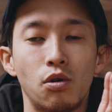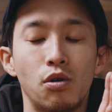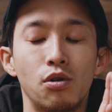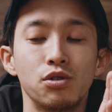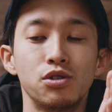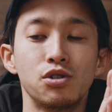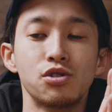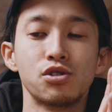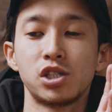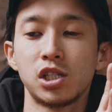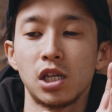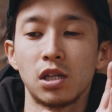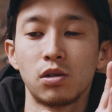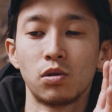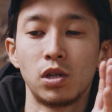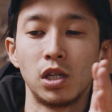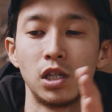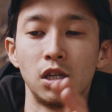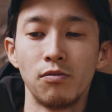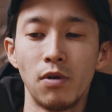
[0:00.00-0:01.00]
購入した
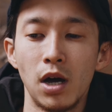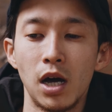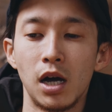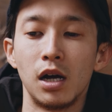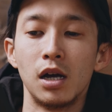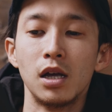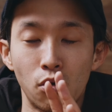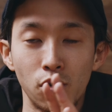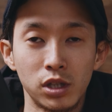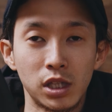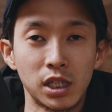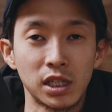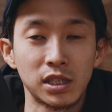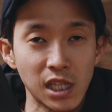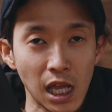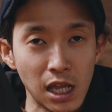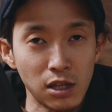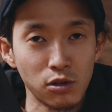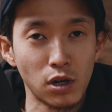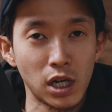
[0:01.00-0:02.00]
時にはこういった
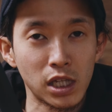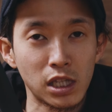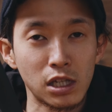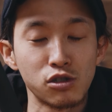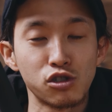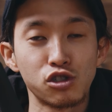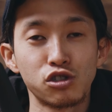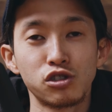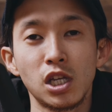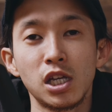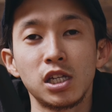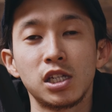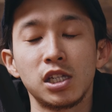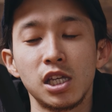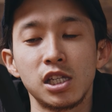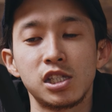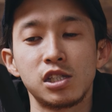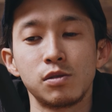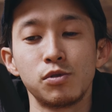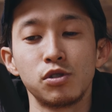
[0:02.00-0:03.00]
スタンド型の充電器
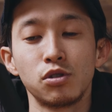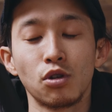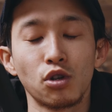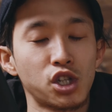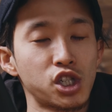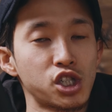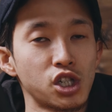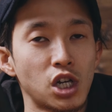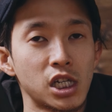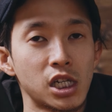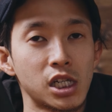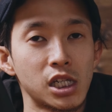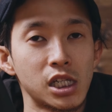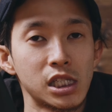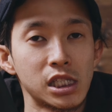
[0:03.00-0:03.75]
で自分の機種が